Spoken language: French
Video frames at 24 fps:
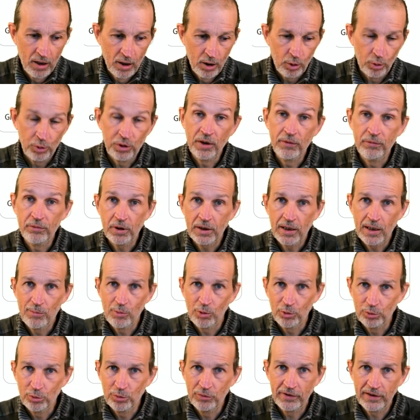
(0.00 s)
On a vu
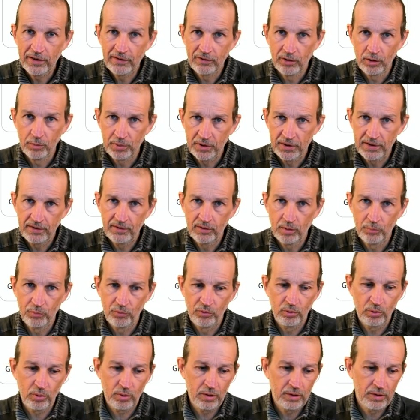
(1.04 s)
également deux exemples, un exemple,
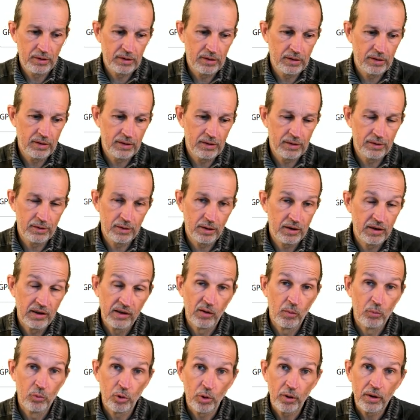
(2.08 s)
sur, euh,
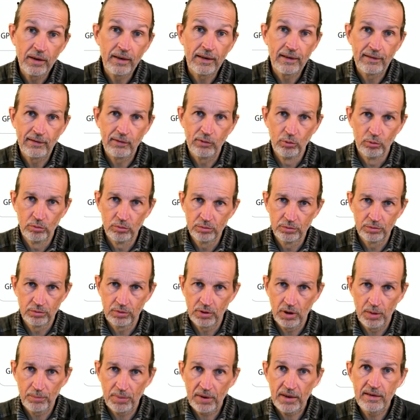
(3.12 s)
exemple de régression,
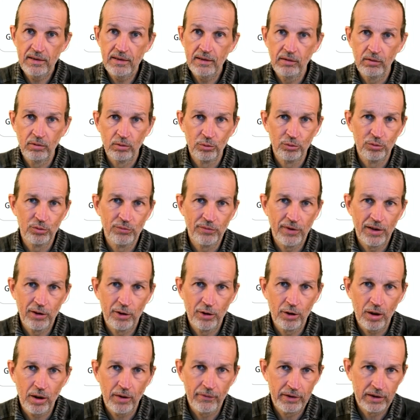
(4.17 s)
donc la prédiction d'une
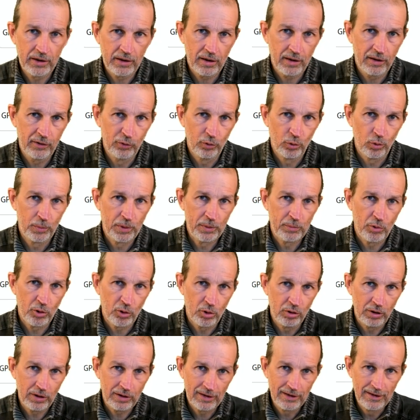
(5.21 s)
valeur avec un réseau complètement
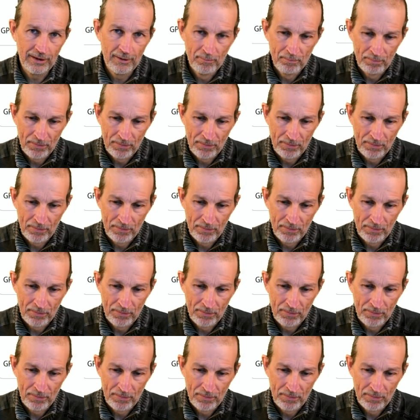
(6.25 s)
connecté,